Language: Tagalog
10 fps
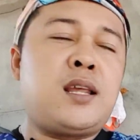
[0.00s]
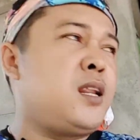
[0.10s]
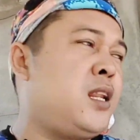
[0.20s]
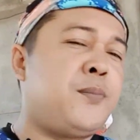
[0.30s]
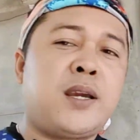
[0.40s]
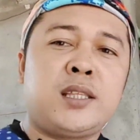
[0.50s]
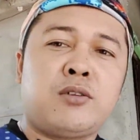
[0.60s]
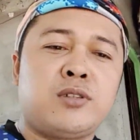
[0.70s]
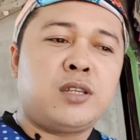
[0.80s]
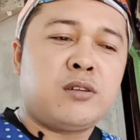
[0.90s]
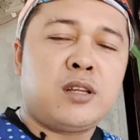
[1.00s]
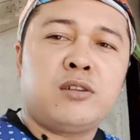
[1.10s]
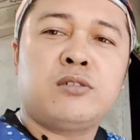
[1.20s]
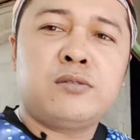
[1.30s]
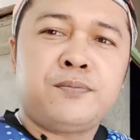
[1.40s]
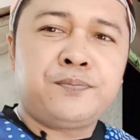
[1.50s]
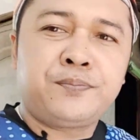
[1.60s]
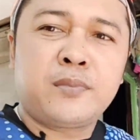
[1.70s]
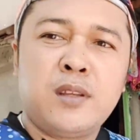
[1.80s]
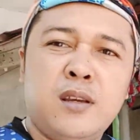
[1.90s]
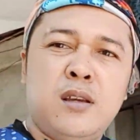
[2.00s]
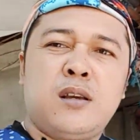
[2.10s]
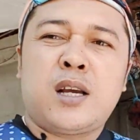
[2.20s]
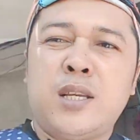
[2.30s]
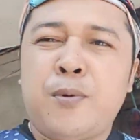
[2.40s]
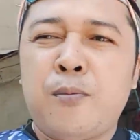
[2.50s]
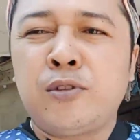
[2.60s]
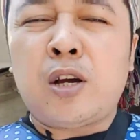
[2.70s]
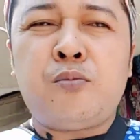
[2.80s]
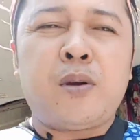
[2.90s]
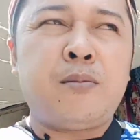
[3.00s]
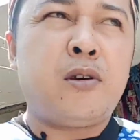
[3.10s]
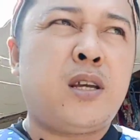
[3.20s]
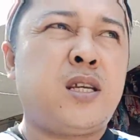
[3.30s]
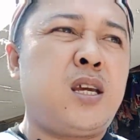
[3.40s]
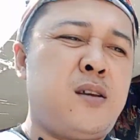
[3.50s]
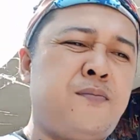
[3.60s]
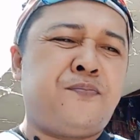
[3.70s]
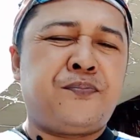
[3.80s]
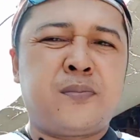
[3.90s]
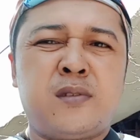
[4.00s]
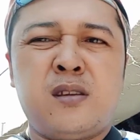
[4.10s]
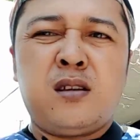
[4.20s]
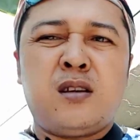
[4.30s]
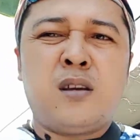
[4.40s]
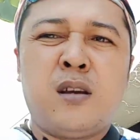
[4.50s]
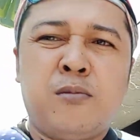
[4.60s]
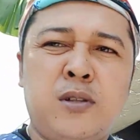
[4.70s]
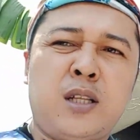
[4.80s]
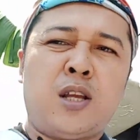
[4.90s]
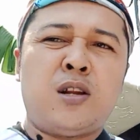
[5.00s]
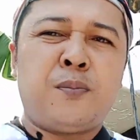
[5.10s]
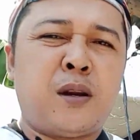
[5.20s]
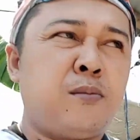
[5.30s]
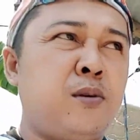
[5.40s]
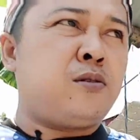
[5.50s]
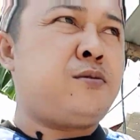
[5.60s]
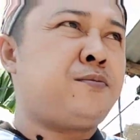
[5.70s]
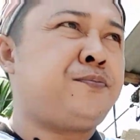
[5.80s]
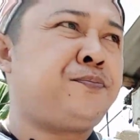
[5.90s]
Yan, hindi pakita ko sa inyo ayun oh. Kasi pupunta akong Fairview guys eh. Punta tayo ng Fairview.